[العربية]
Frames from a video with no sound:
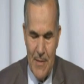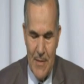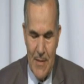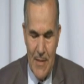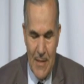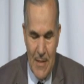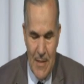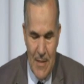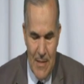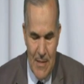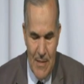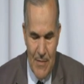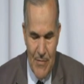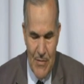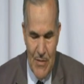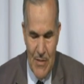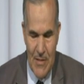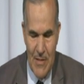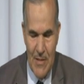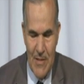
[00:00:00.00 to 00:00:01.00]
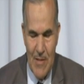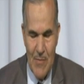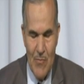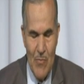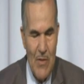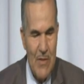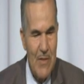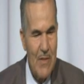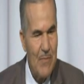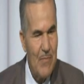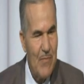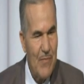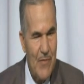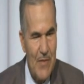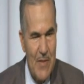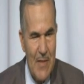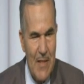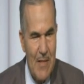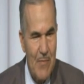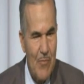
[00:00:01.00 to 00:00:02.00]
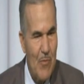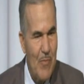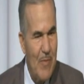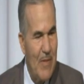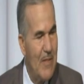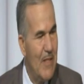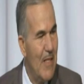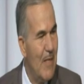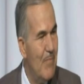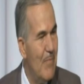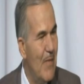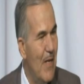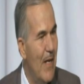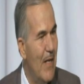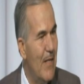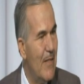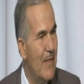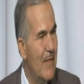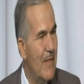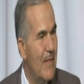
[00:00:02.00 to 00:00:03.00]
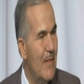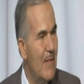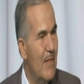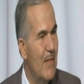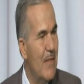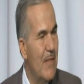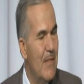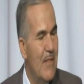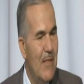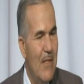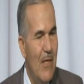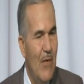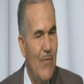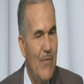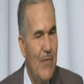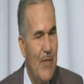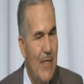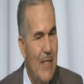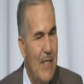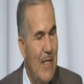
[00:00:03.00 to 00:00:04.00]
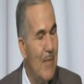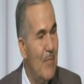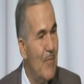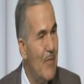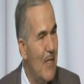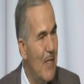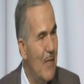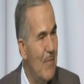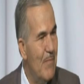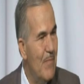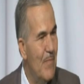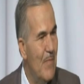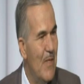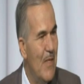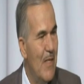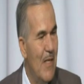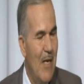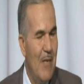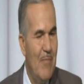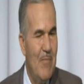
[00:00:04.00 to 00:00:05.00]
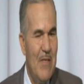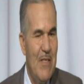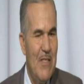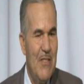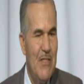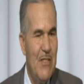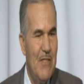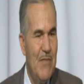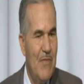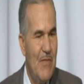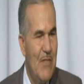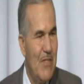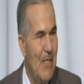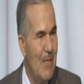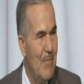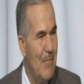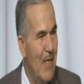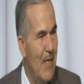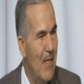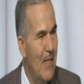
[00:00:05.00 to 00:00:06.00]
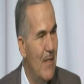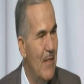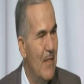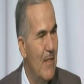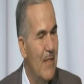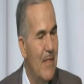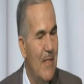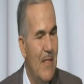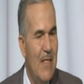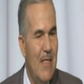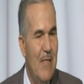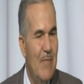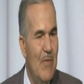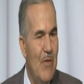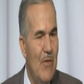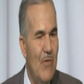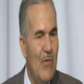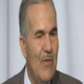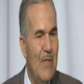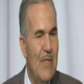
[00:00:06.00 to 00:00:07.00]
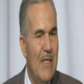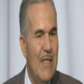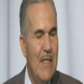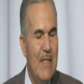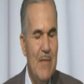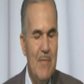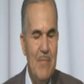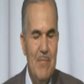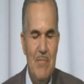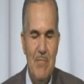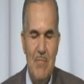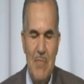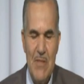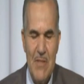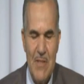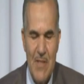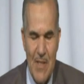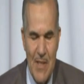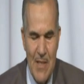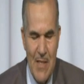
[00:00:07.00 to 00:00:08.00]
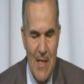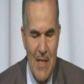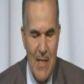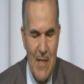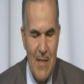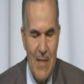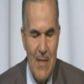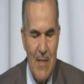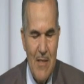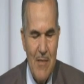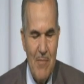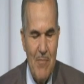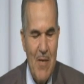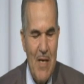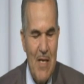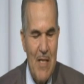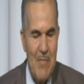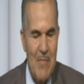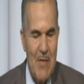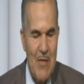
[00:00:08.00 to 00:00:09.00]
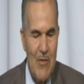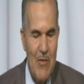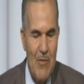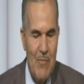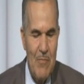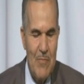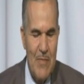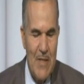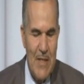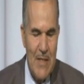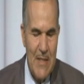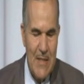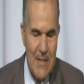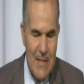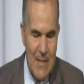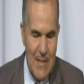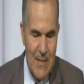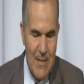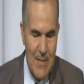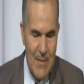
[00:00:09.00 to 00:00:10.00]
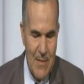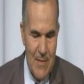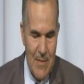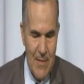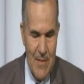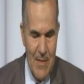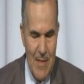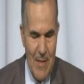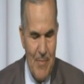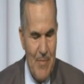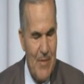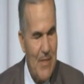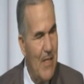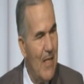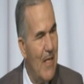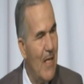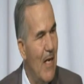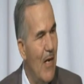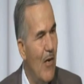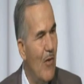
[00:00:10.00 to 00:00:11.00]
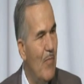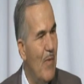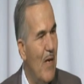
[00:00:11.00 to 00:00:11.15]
لكن للاسف الشديد المواطن في غيبوبه تامه عن او في غياب تام عما يجري في الجامعه لما نقول يعني باستثناء بعض من لهم يعني آه، ابناء او